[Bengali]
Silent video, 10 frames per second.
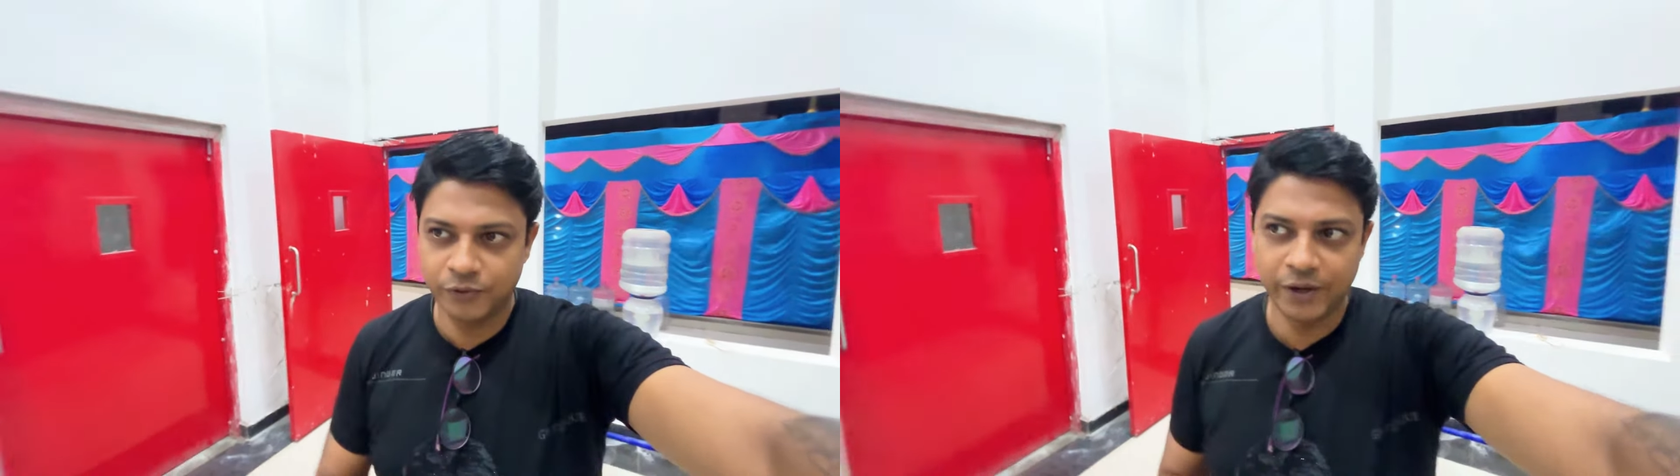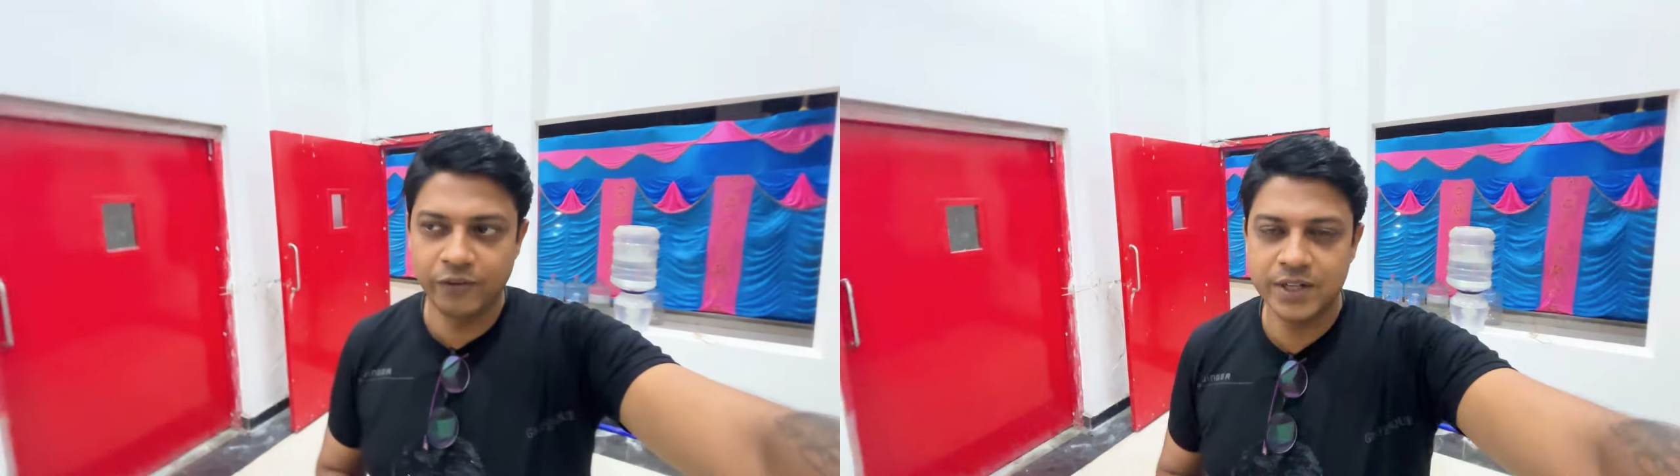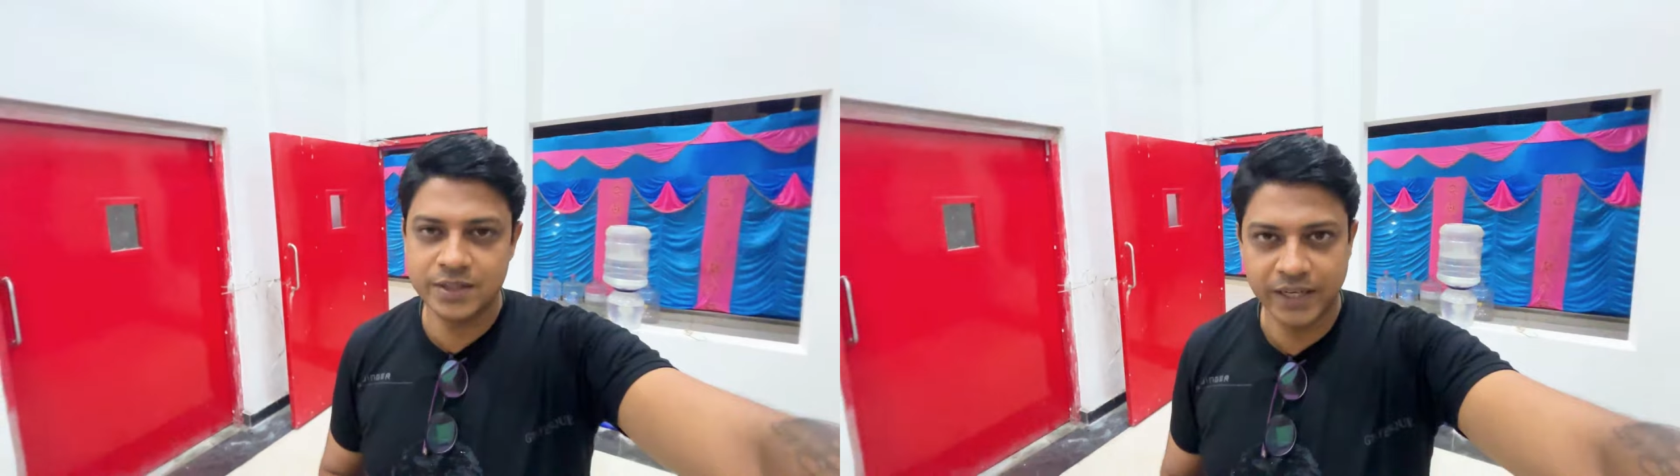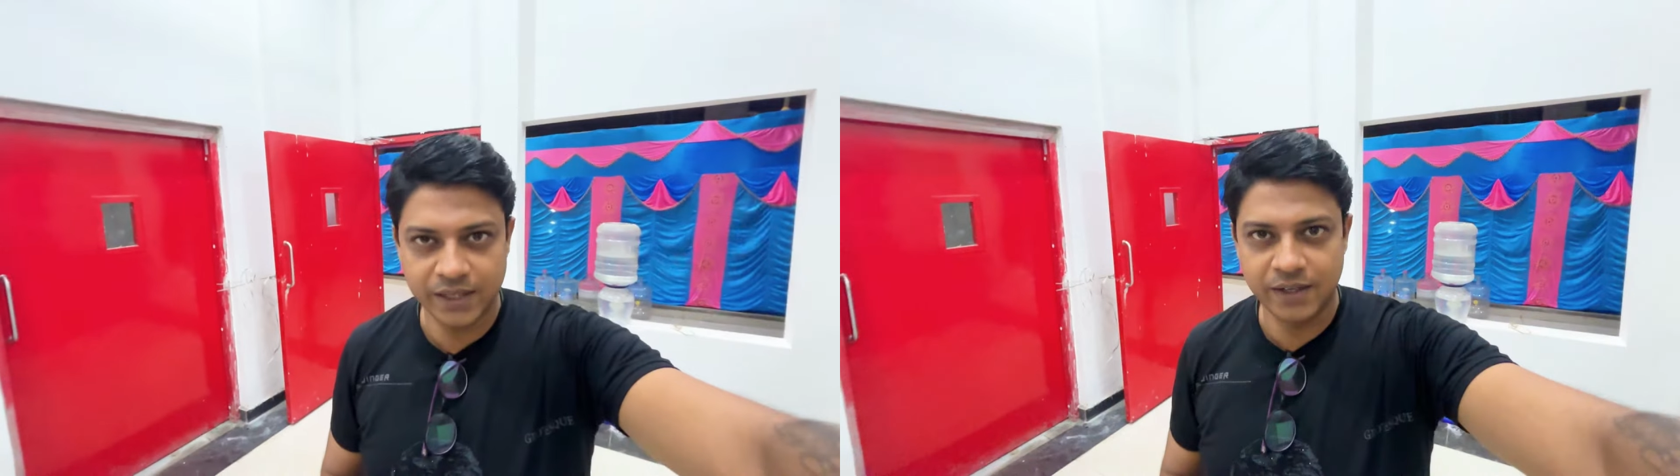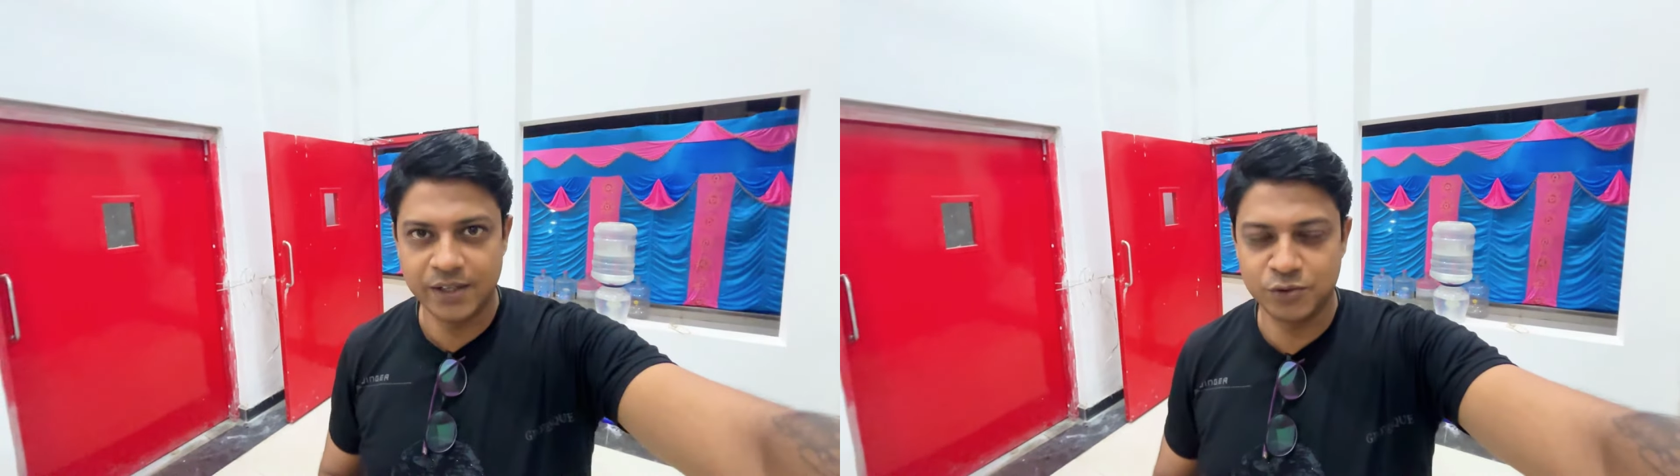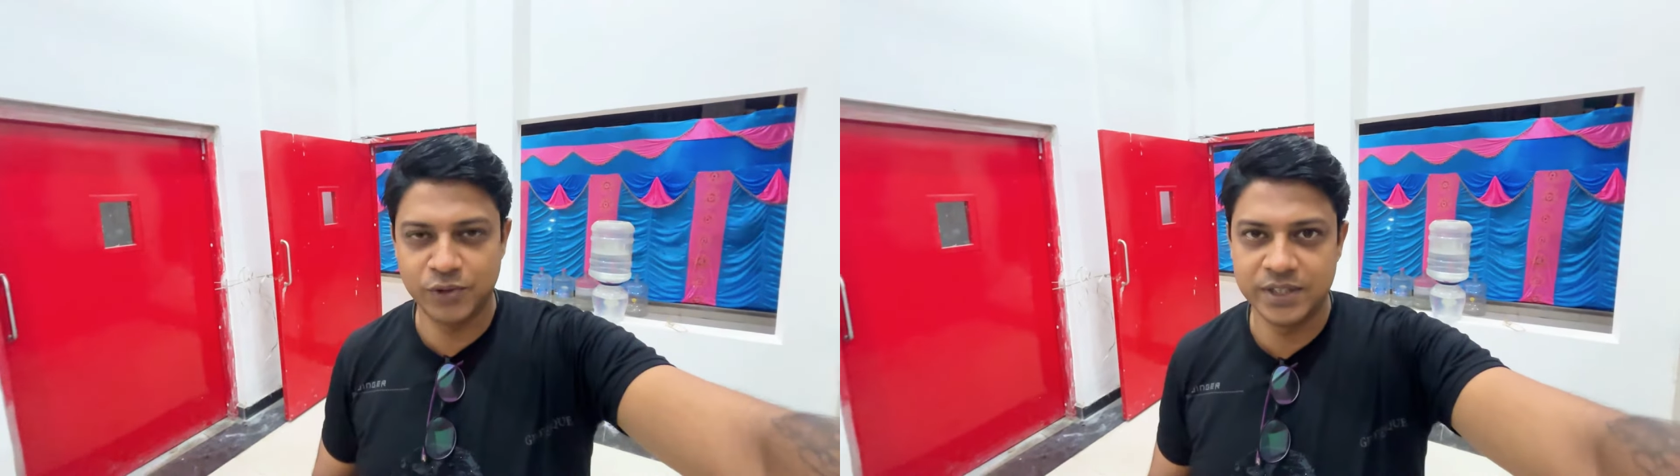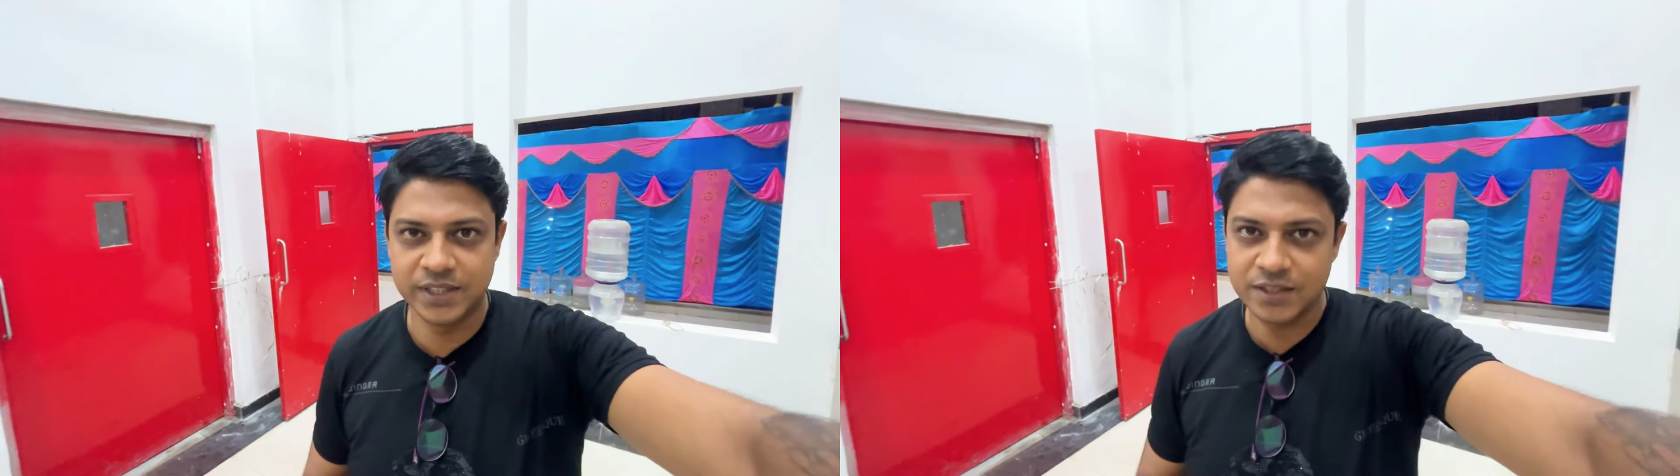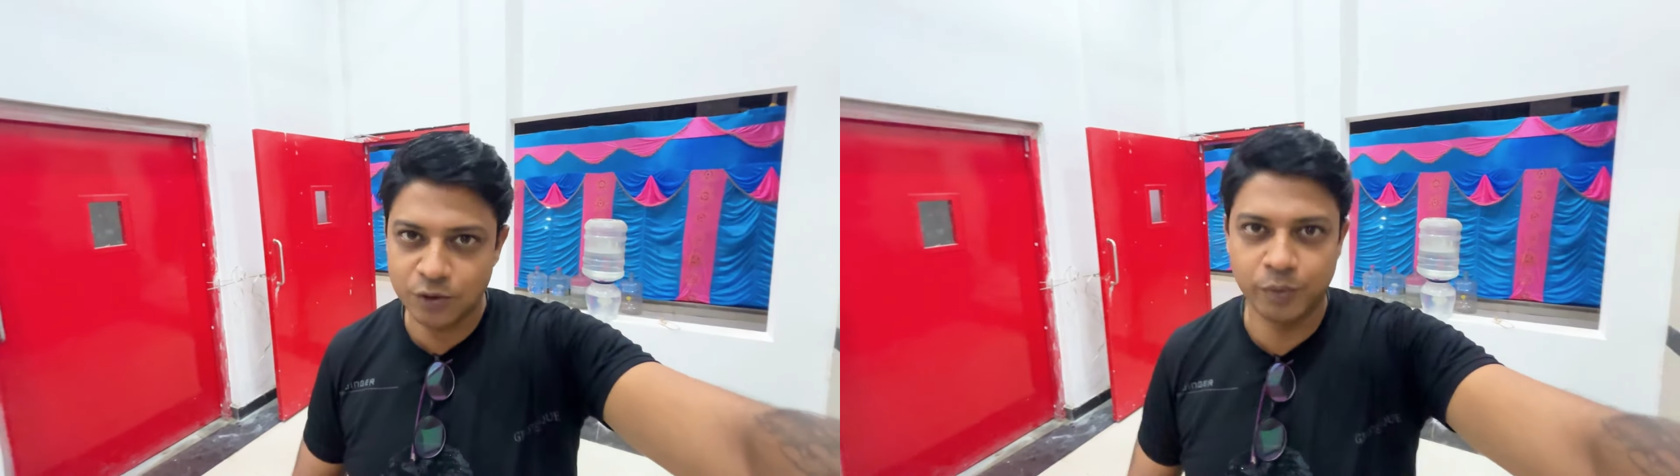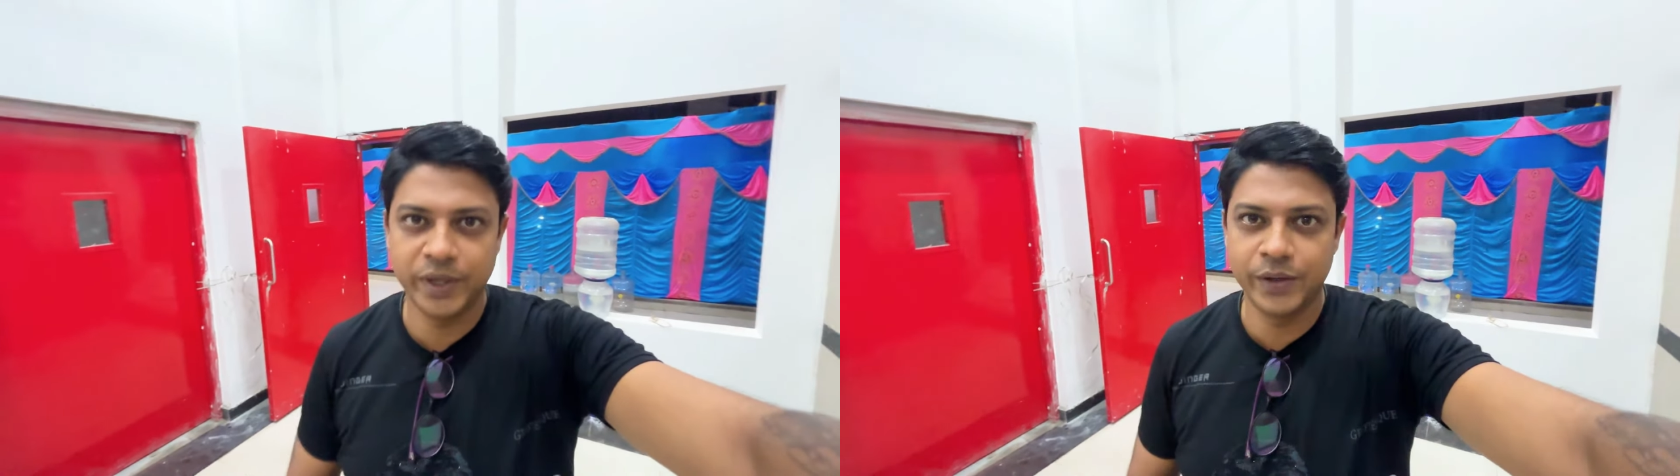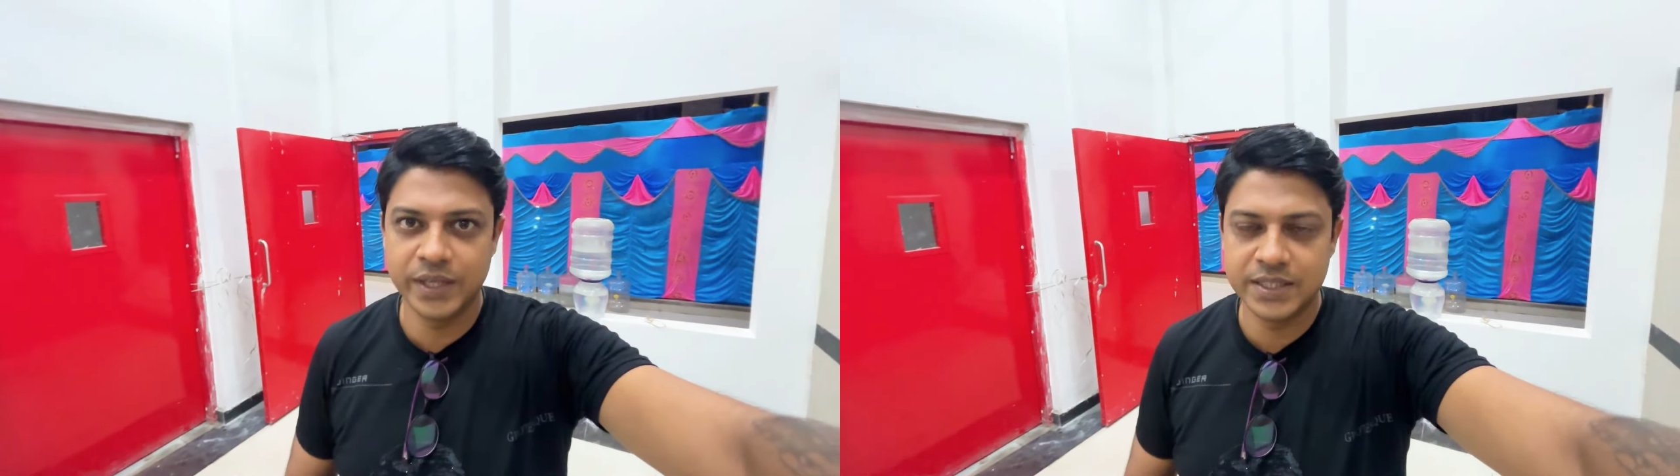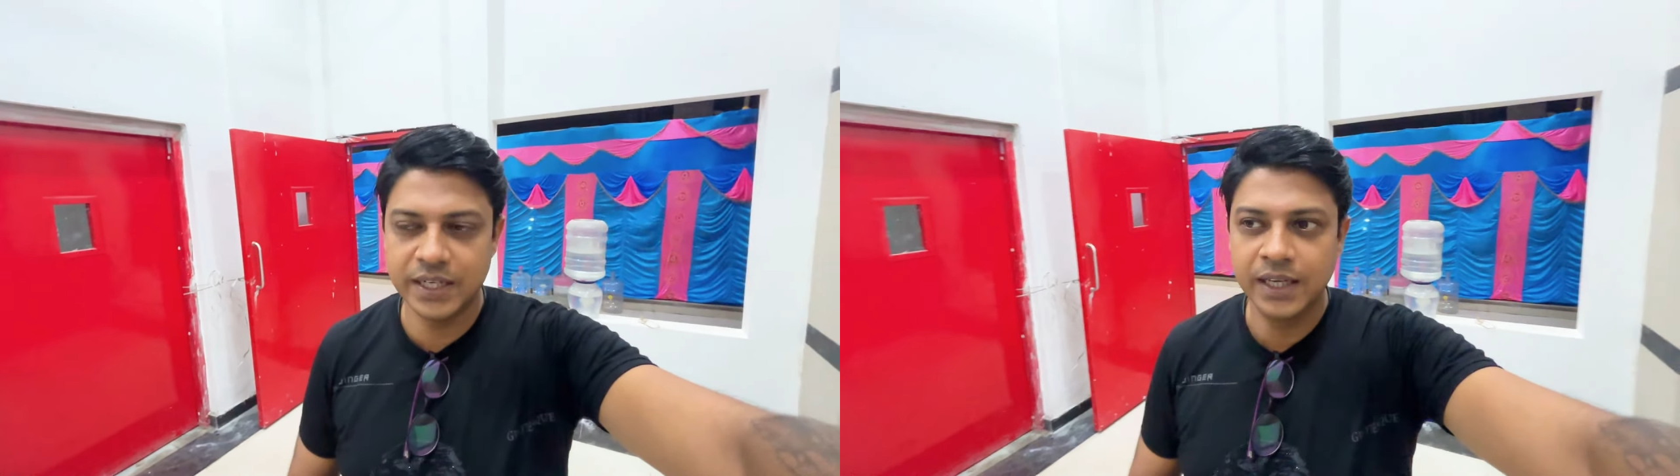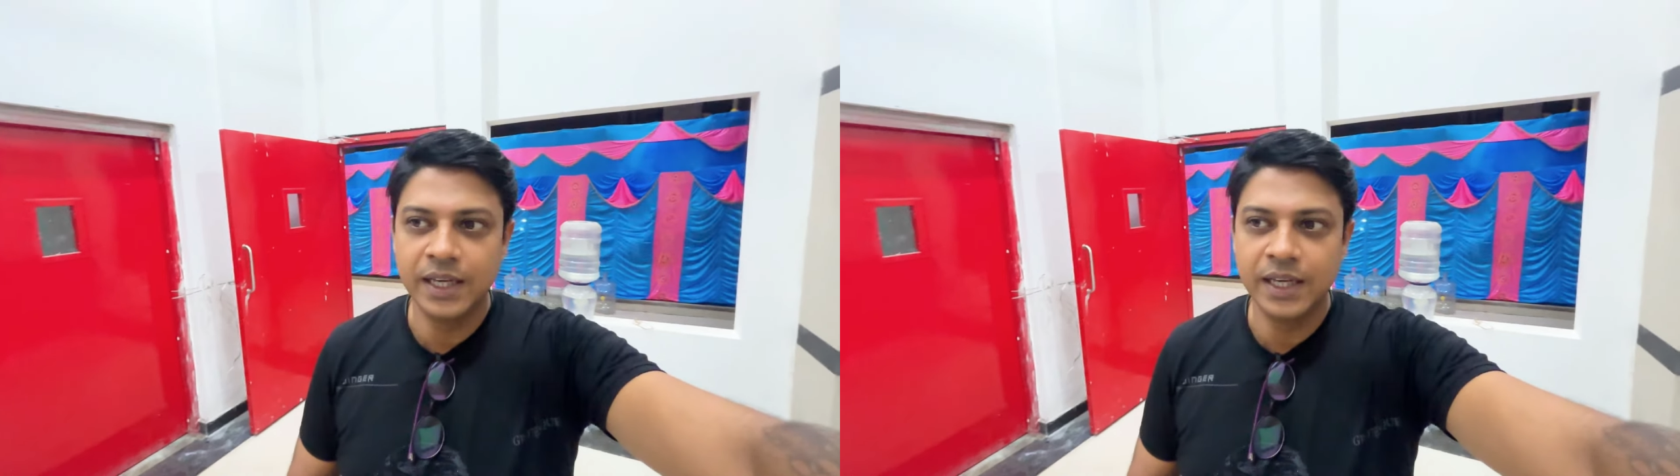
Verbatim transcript: ফেমাস একটা রেস্টুরেন্ট জাস্ট ওপেন হয়েছে